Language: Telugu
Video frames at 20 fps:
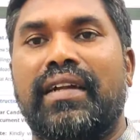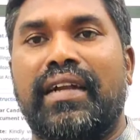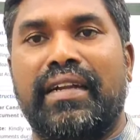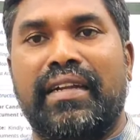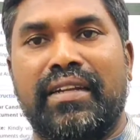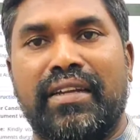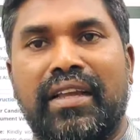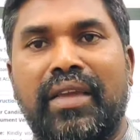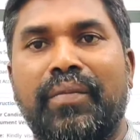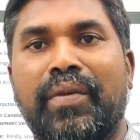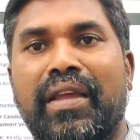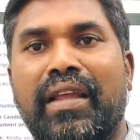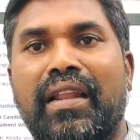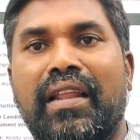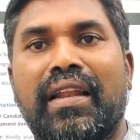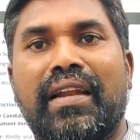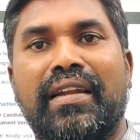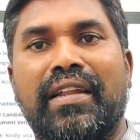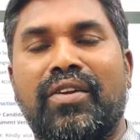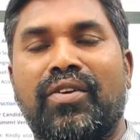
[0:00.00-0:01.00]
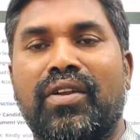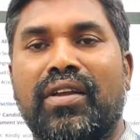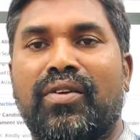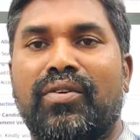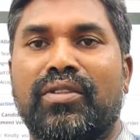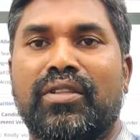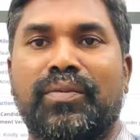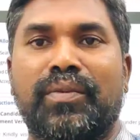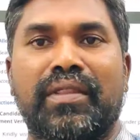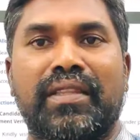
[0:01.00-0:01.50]
అండ్ కెమికల్ అలాట్ అయిన వాళ్ళకి
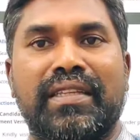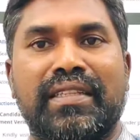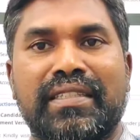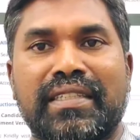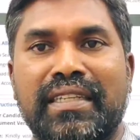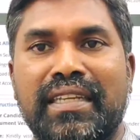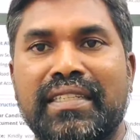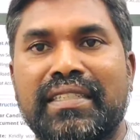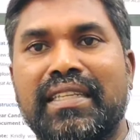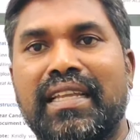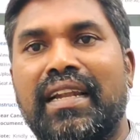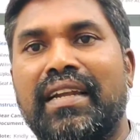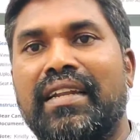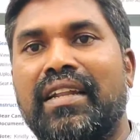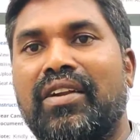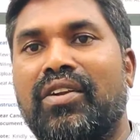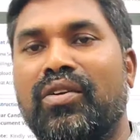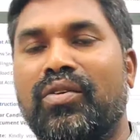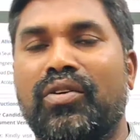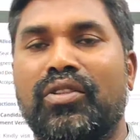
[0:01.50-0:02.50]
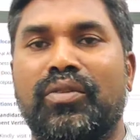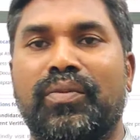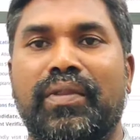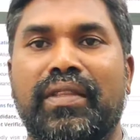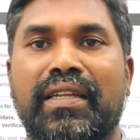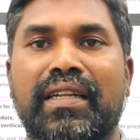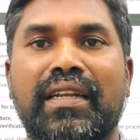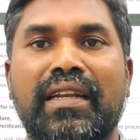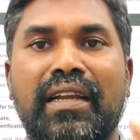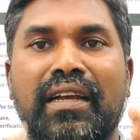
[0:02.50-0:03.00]
కొంతమంది సిఎస్సి అలాట్ e అయిన వాళ్ళకి
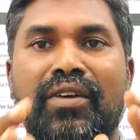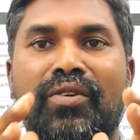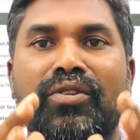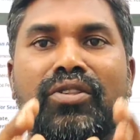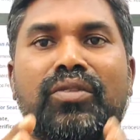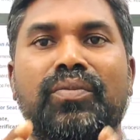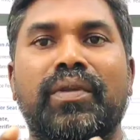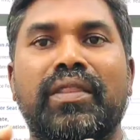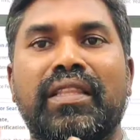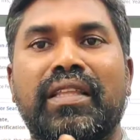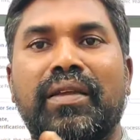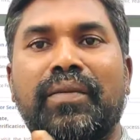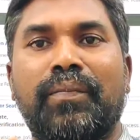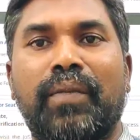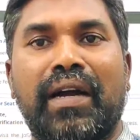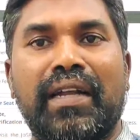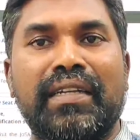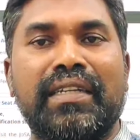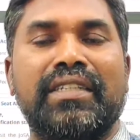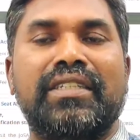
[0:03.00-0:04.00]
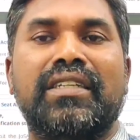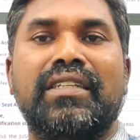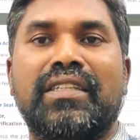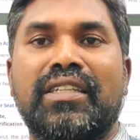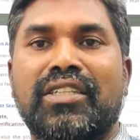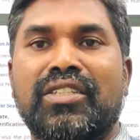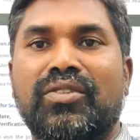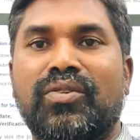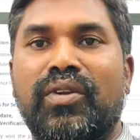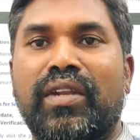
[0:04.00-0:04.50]
కొంతమంది ఇట్లా కొంతమంది పార్టీషన్
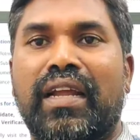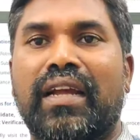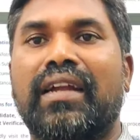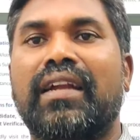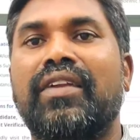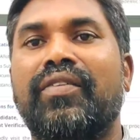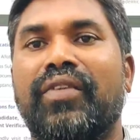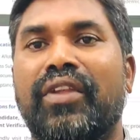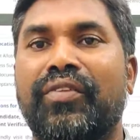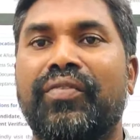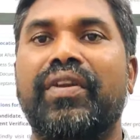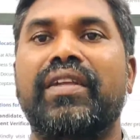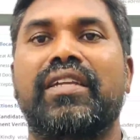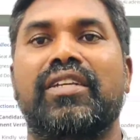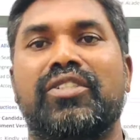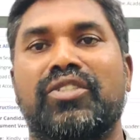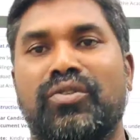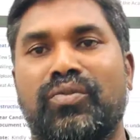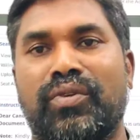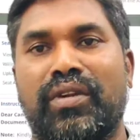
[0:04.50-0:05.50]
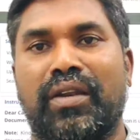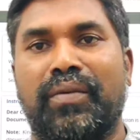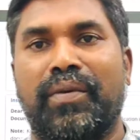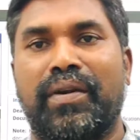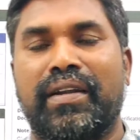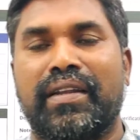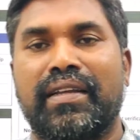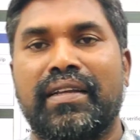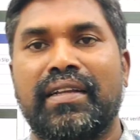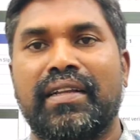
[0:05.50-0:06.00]
చేసుకొని అక్కడ వెరిఫై చేస్తూ
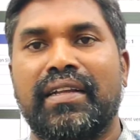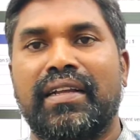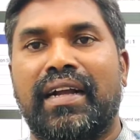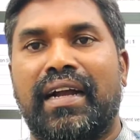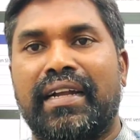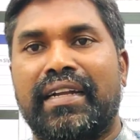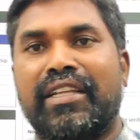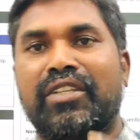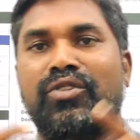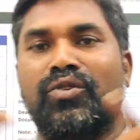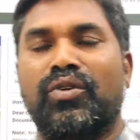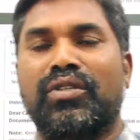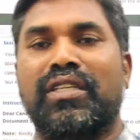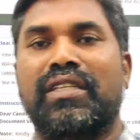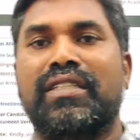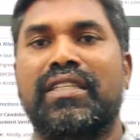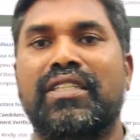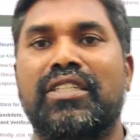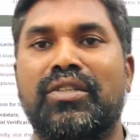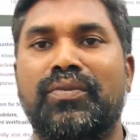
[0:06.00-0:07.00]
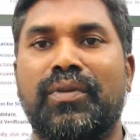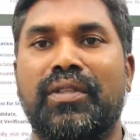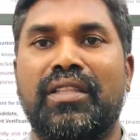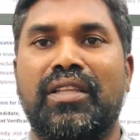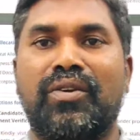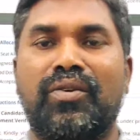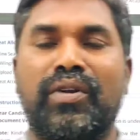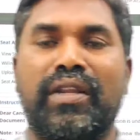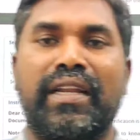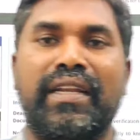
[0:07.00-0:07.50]
ఉంటారనమాట అండ్ ఈ జోసా సిస్టమ్ అంతా
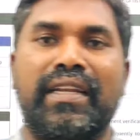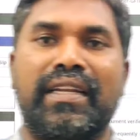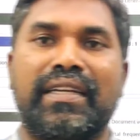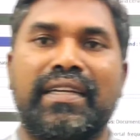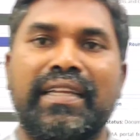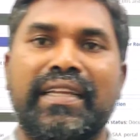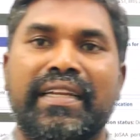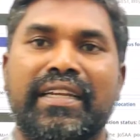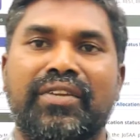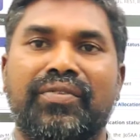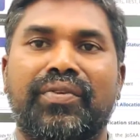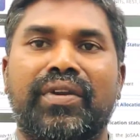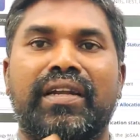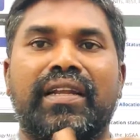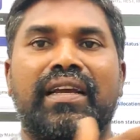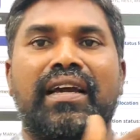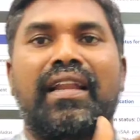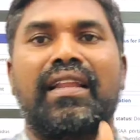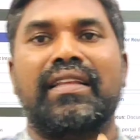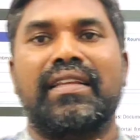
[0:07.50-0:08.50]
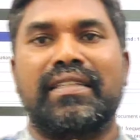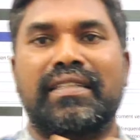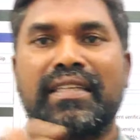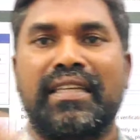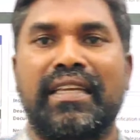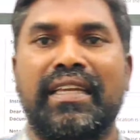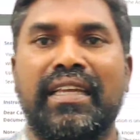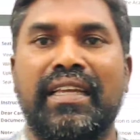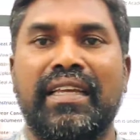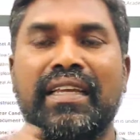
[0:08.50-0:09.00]
కూడా ఏంటంటే డిఫరెంట్
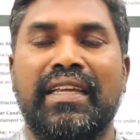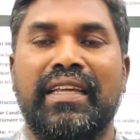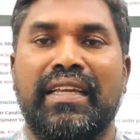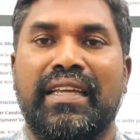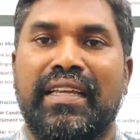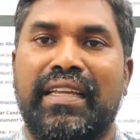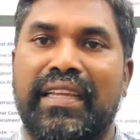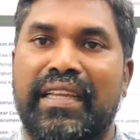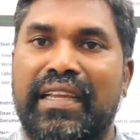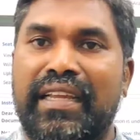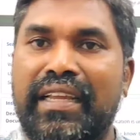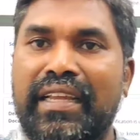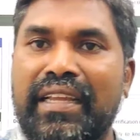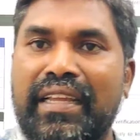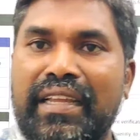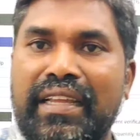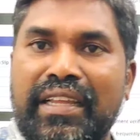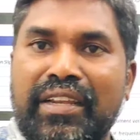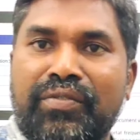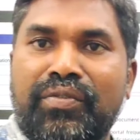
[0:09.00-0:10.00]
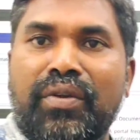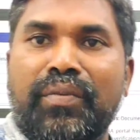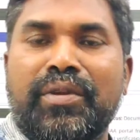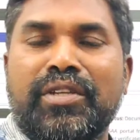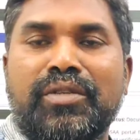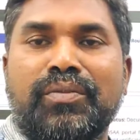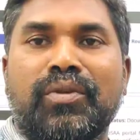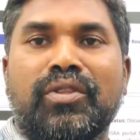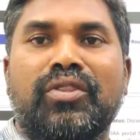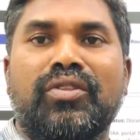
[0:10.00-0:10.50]
కాలేజెస్కి ఈ
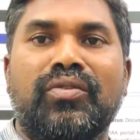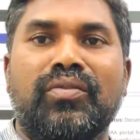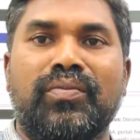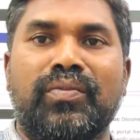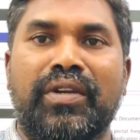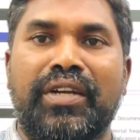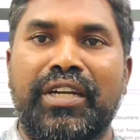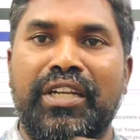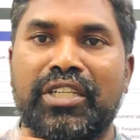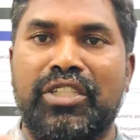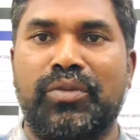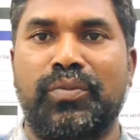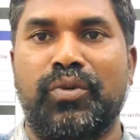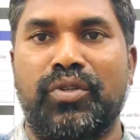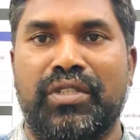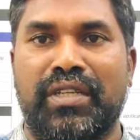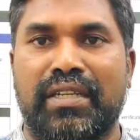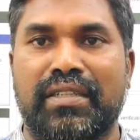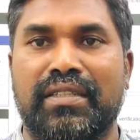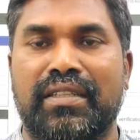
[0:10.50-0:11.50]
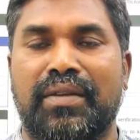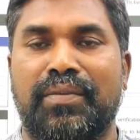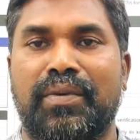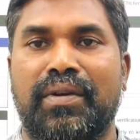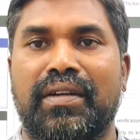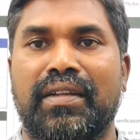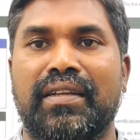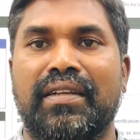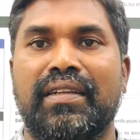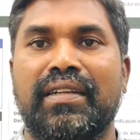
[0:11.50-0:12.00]
ఇన్ఫర్మేషన్ మొత్తం రీడిస్ట్రిబ్యూట్ చేస్తాం
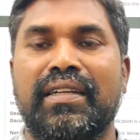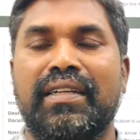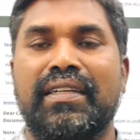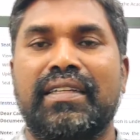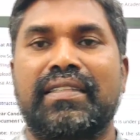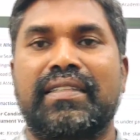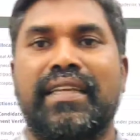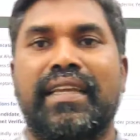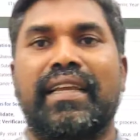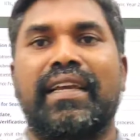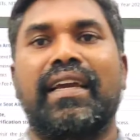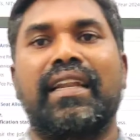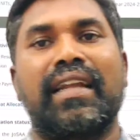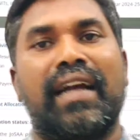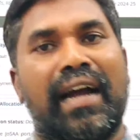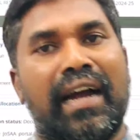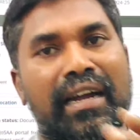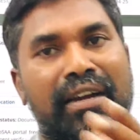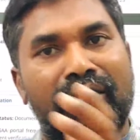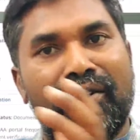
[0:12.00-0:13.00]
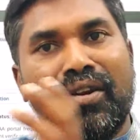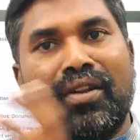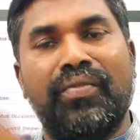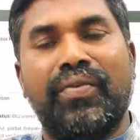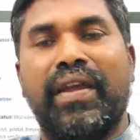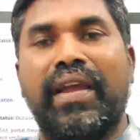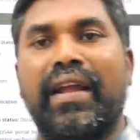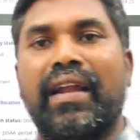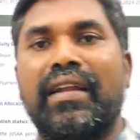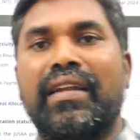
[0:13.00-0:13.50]
అనమాట చేయగానే అక్కడున్న
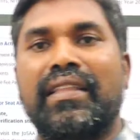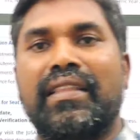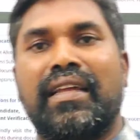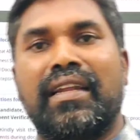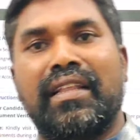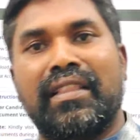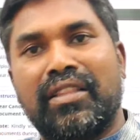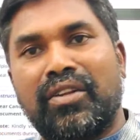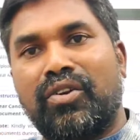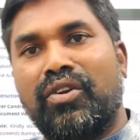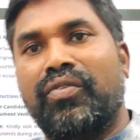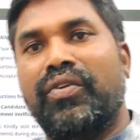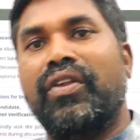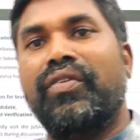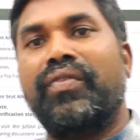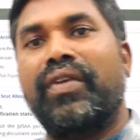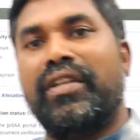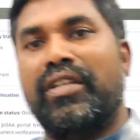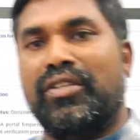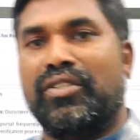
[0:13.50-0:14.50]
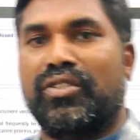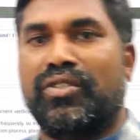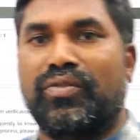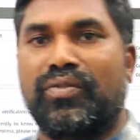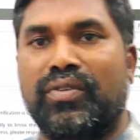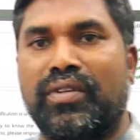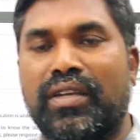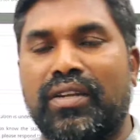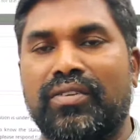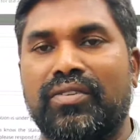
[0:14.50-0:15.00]
ఫ్యాకల్టీ దాని అంతా కూడా వెరిఫై చేస్తూ
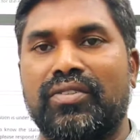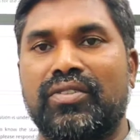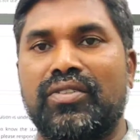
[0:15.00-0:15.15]
ఉంటారు